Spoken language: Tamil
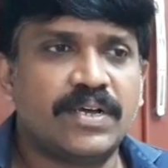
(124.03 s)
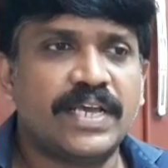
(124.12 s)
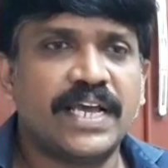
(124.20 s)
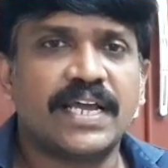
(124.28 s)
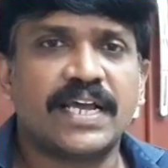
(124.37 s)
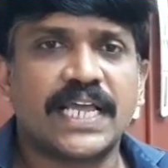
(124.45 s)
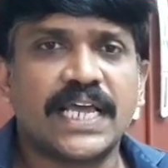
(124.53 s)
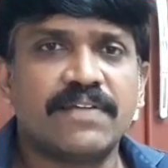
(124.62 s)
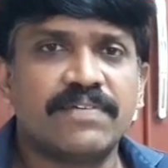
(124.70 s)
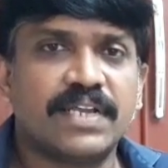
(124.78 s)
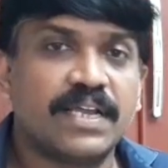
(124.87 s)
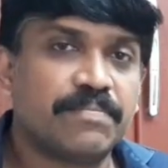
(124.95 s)
கேட்குற
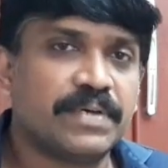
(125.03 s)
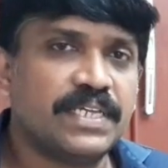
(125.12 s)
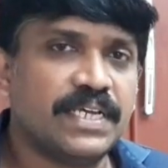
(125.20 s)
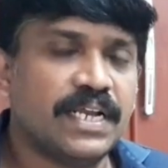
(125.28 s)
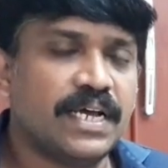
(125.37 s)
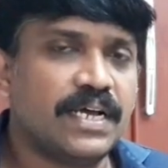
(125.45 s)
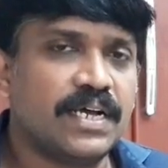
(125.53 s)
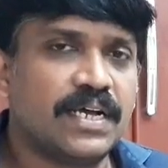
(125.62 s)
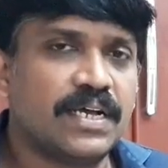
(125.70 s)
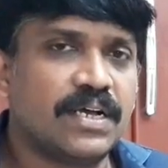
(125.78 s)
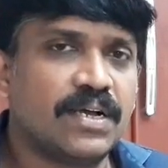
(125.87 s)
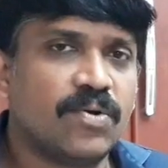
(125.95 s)
கேள்விகளே பார்த்திங்கன்னா
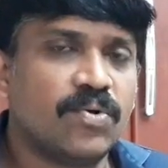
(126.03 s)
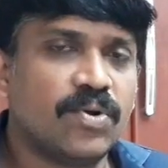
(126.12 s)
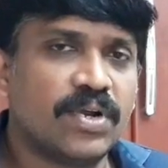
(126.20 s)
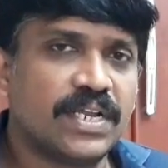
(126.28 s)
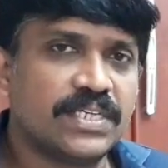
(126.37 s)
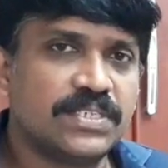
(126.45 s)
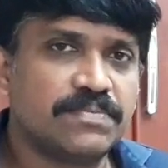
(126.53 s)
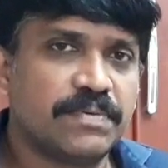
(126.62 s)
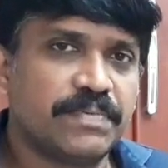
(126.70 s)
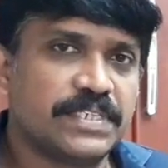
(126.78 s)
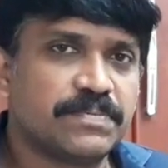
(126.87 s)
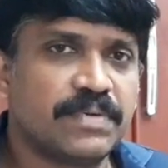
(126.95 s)
உங்களோட
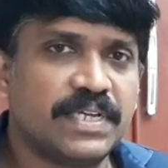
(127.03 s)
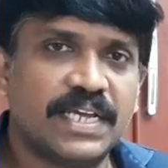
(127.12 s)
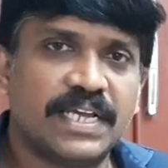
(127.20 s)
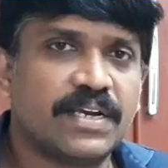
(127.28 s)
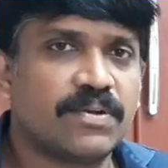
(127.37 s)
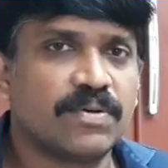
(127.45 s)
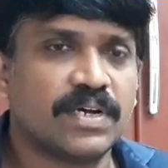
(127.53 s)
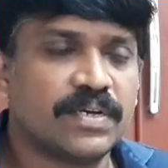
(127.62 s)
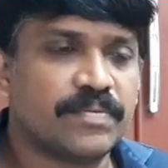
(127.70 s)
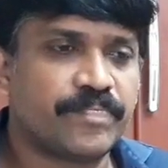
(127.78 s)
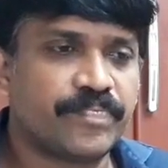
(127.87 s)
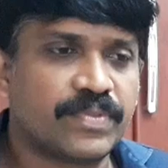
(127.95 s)
ரெசியூமை பேஸ் பண்ணியே கேட்டுருவாங்க
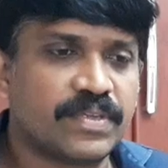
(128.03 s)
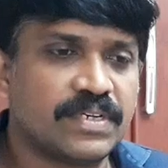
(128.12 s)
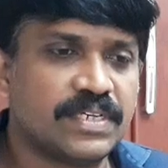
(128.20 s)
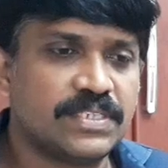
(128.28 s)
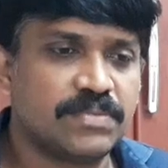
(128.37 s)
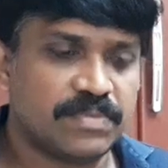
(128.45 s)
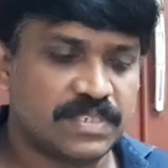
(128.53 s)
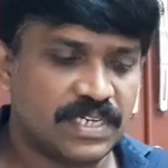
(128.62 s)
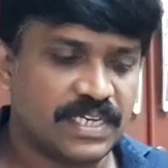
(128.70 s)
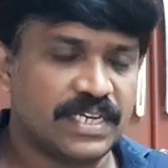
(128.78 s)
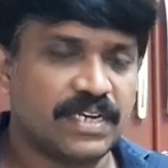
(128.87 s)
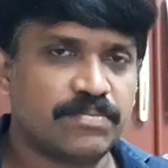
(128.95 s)
ரெசியூம்ஸ்
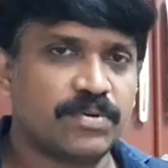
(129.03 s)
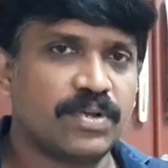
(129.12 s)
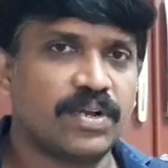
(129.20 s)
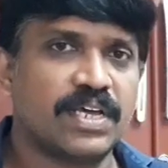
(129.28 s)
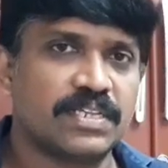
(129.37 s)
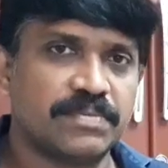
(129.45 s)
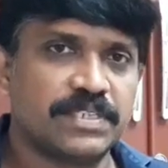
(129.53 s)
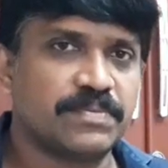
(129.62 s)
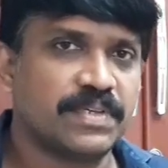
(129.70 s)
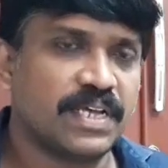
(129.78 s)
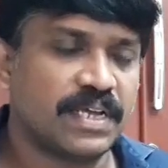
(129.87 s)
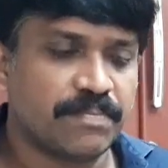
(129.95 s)
நீங்கள் என்னென்ன போட்டிங்களோ அதை பேஸ்
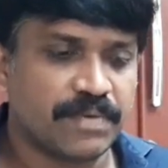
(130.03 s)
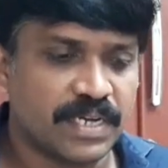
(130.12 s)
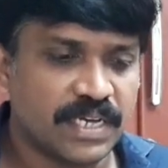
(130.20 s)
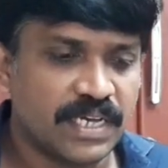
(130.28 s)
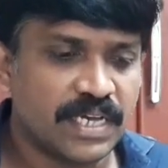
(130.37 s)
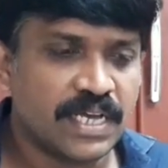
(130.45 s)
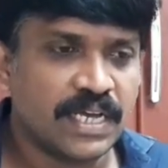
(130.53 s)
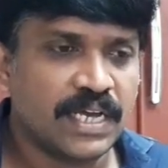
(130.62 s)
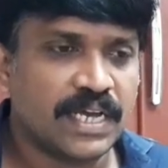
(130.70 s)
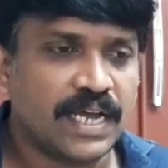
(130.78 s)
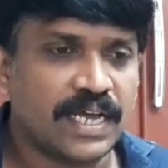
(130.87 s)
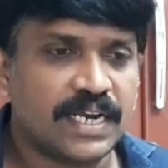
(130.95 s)
பண்ணி தான் கேட்பாங்க
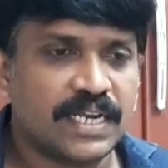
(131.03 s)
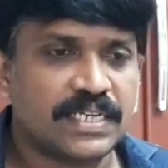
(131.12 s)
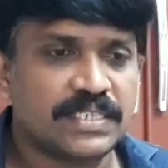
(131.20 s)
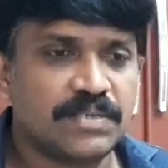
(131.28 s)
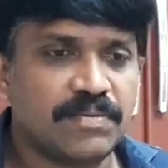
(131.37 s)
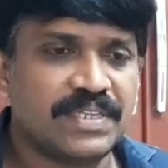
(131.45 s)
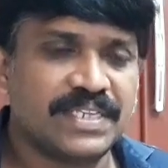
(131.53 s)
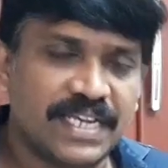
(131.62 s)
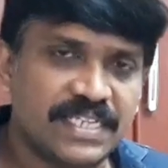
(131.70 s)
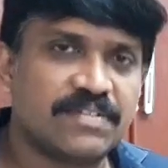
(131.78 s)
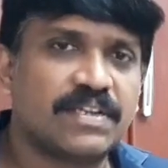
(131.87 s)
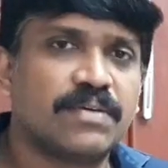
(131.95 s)
அதனால் ரெசியூமில்
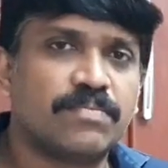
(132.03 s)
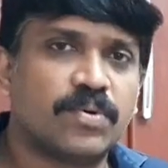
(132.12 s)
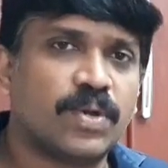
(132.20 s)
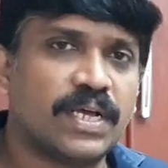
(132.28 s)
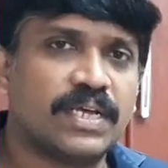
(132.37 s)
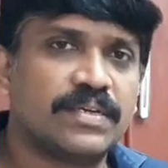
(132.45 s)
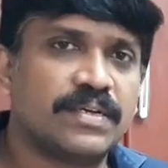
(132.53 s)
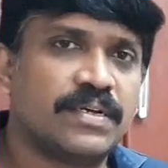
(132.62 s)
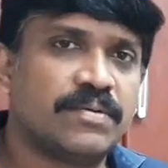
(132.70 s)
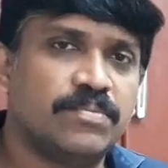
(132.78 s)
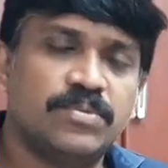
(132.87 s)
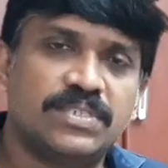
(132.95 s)
தெரிஞ்ச வரைக்கும் போடுங்க
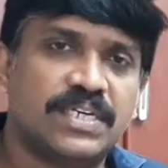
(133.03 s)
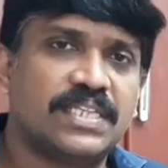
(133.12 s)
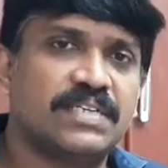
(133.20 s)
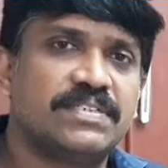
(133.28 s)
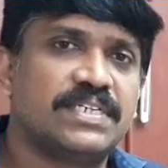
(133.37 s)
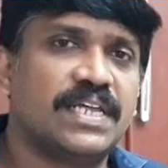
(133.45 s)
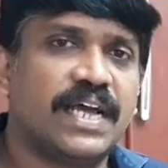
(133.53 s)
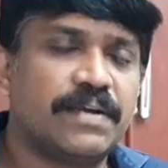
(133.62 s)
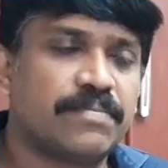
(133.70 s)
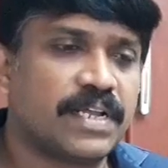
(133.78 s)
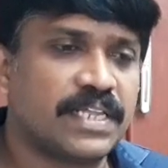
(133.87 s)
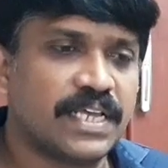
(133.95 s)
புதுசாக எந்த விஷயங்களும்
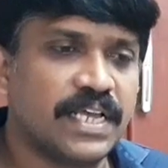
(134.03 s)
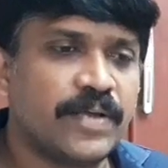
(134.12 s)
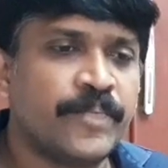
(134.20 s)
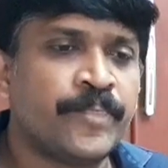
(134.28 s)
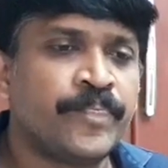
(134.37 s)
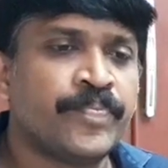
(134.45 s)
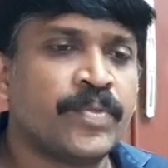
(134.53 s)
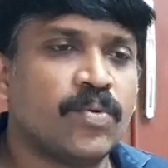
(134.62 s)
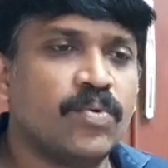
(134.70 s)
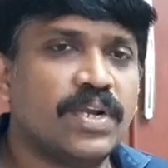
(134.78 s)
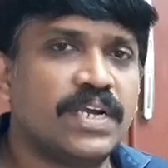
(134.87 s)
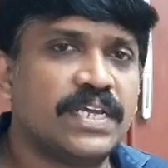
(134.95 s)
ஆட் பண்ணாதீங்க
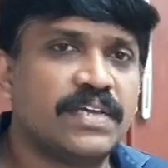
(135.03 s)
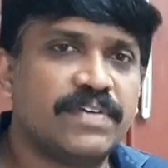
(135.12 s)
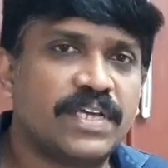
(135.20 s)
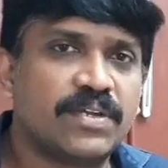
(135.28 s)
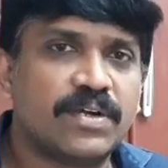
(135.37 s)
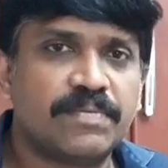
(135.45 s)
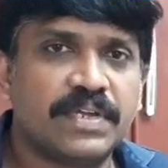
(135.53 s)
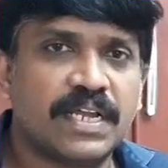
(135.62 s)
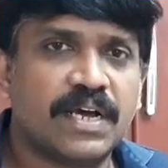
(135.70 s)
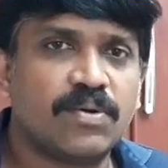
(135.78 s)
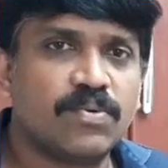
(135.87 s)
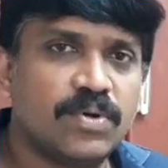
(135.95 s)
உங்களை நீங்கள் விற்கணும்
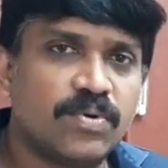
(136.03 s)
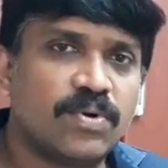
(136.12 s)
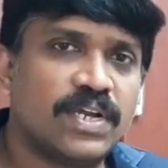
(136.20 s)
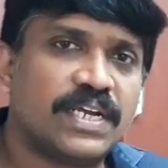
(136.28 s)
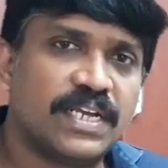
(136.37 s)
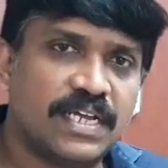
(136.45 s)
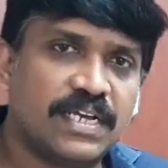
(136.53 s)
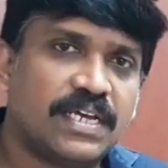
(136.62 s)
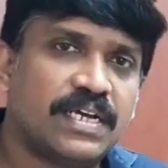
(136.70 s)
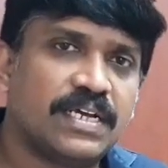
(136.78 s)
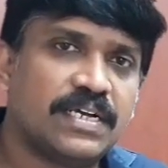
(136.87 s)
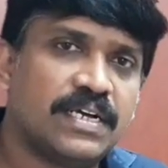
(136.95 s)
அப்படின்னா உங்களுக்குள்ளே என்னென்ன
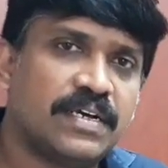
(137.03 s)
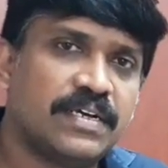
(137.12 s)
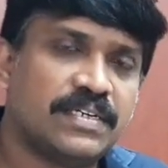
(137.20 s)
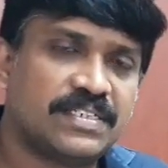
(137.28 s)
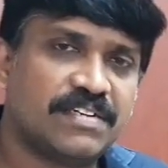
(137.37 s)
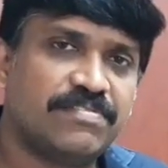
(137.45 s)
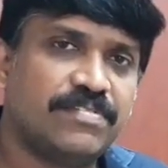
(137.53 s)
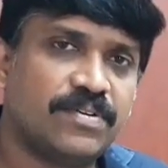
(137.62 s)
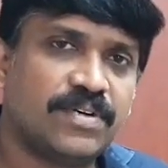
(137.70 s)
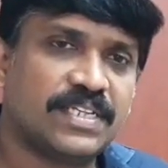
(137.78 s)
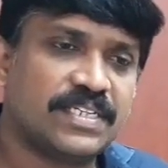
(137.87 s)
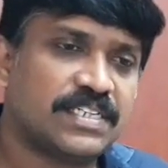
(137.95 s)
ஸ்டஃப்
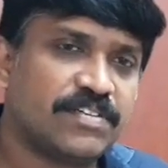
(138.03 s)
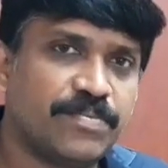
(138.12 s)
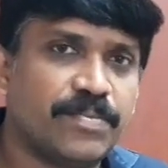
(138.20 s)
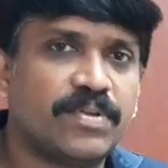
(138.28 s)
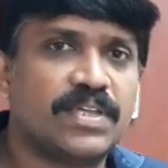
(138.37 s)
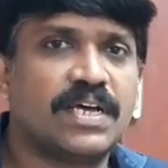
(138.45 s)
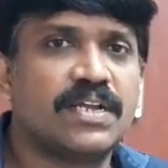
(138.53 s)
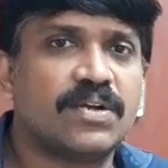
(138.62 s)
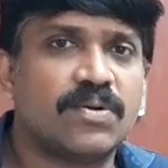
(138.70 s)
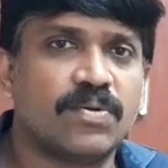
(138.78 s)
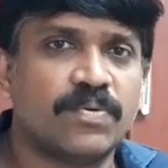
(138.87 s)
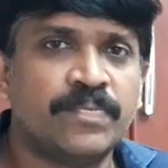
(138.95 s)
இருக்கோ அந்த ஸ்டஃப் மட்டும் தான் அதில்
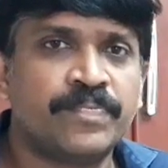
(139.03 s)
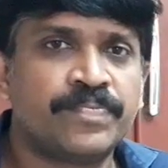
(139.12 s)
இருக்கணும்